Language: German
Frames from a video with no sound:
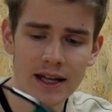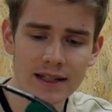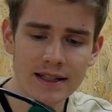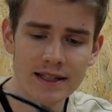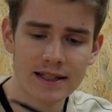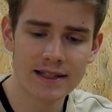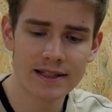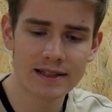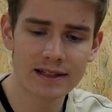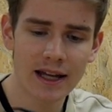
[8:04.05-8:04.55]

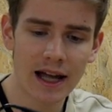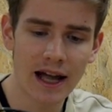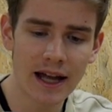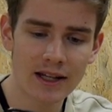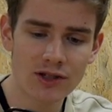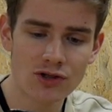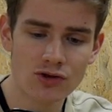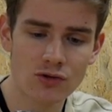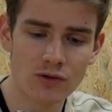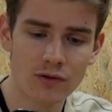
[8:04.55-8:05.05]
Die ist in
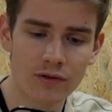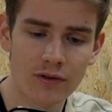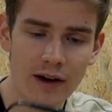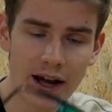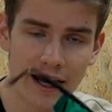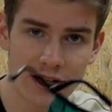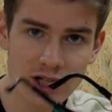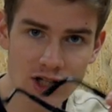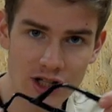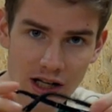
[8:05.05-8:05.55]
drei Stufen
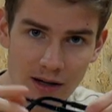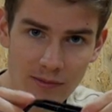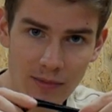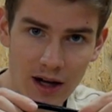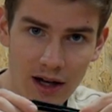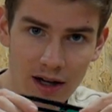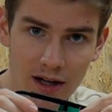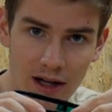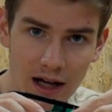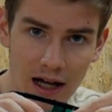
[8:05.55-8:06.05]

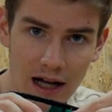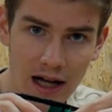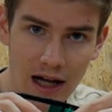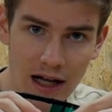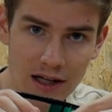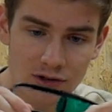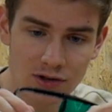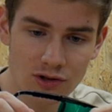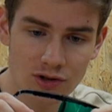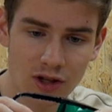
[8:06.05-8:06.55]
einstellbar,
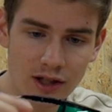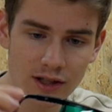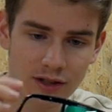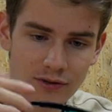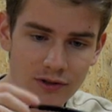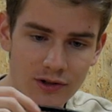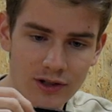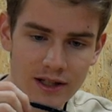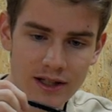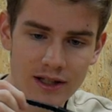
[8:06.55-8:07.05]
also sollte
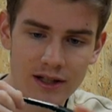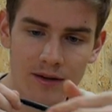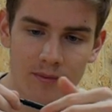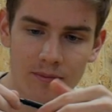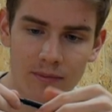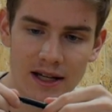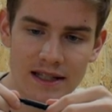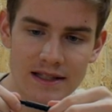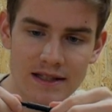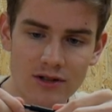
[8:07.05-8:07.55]
für die
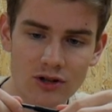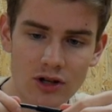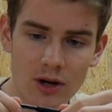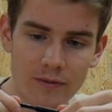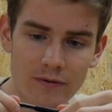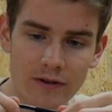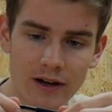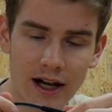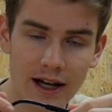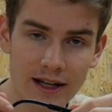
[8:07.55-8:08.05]
meisten
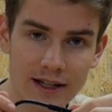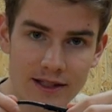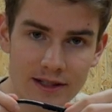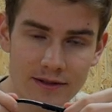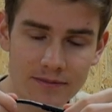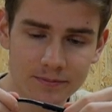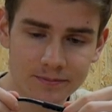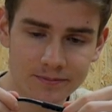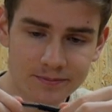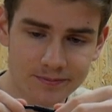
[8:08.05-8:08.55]
Köpfe
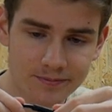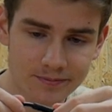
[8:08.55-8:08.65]
reichen.